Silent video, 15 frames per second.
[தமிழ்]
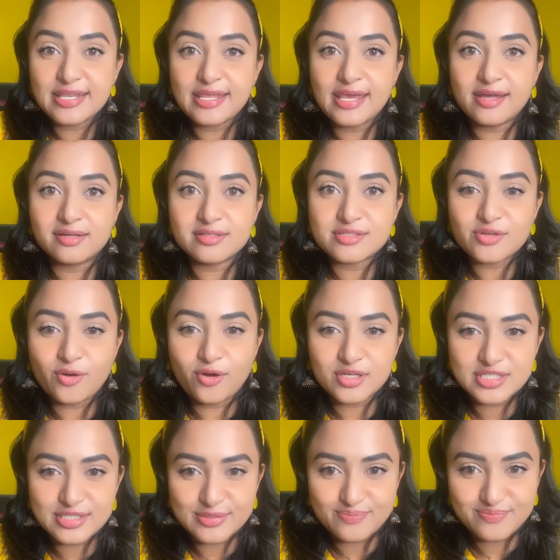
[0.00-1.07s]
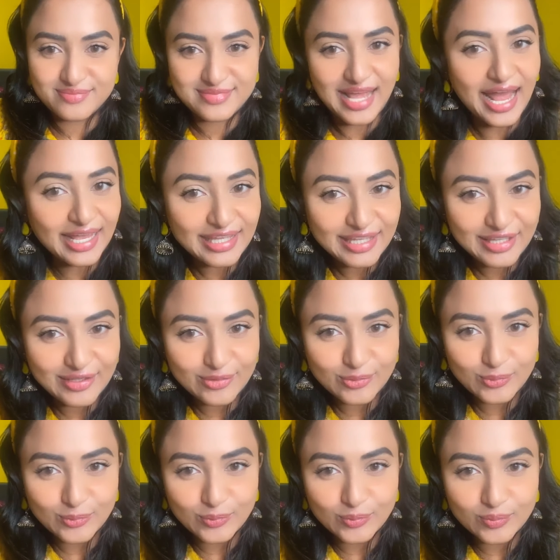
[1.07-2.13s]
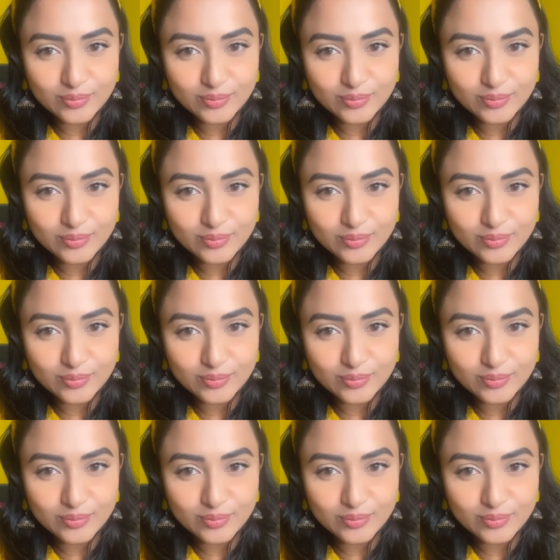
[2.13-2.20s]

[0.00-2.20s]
ஸ்கின் கேர் இஸ் ஆசம் தேங்க்யூ